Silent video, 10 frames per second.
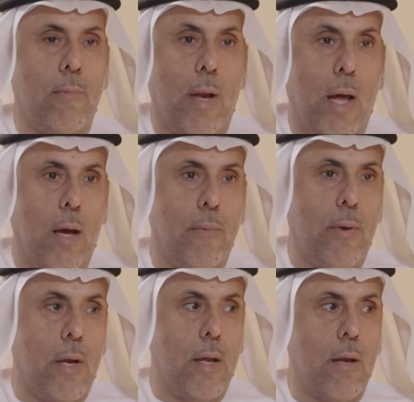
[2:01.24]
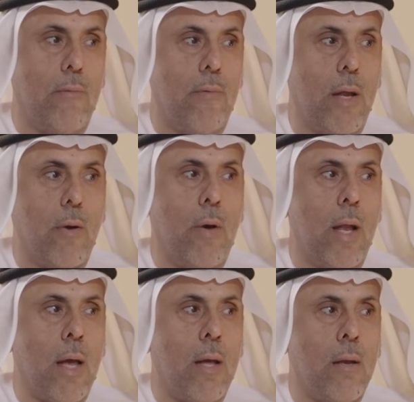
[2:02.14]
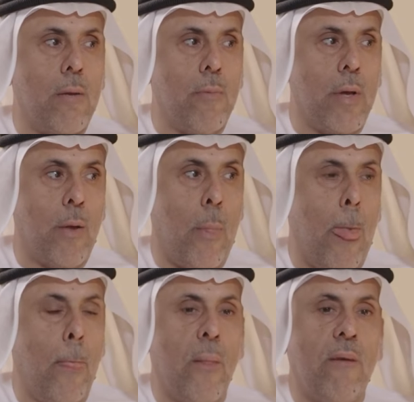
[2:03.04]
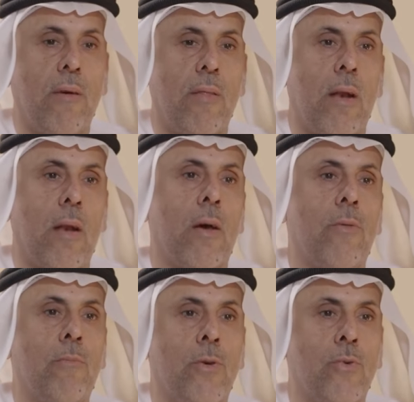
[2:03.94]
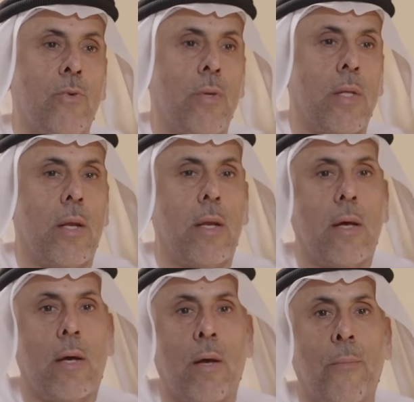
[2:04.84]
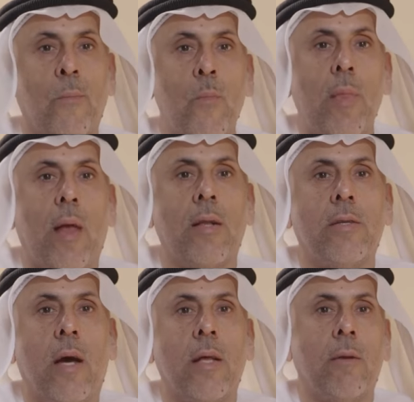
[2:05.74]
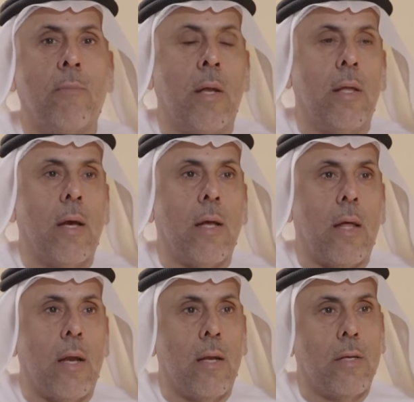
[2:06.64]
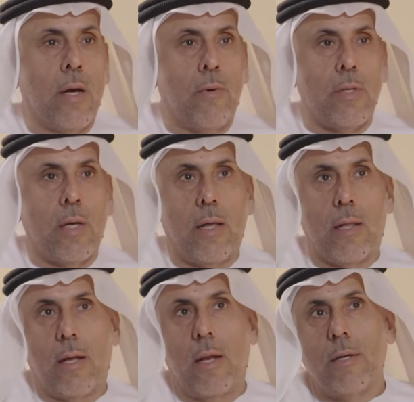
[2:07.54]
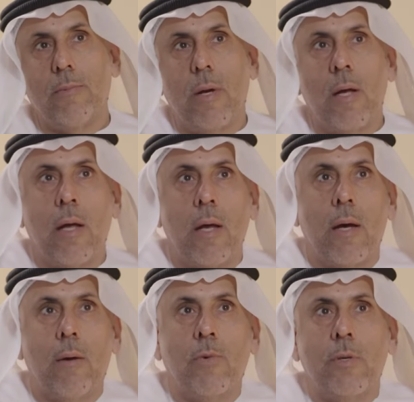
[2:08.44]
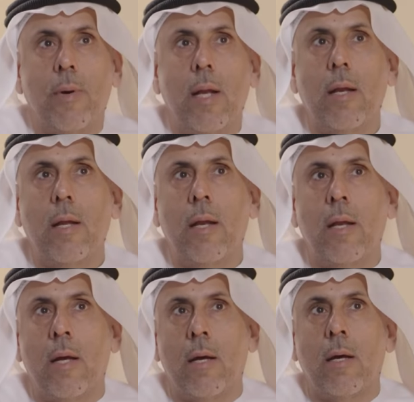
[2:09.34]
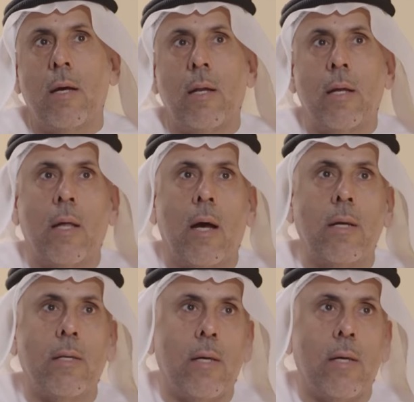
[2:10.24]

ملاعب الفريق ولكن بفضل الله ثم جهود الجهات المعنية قدرنا نتجاوز هذه الأزمة مجملا النتائج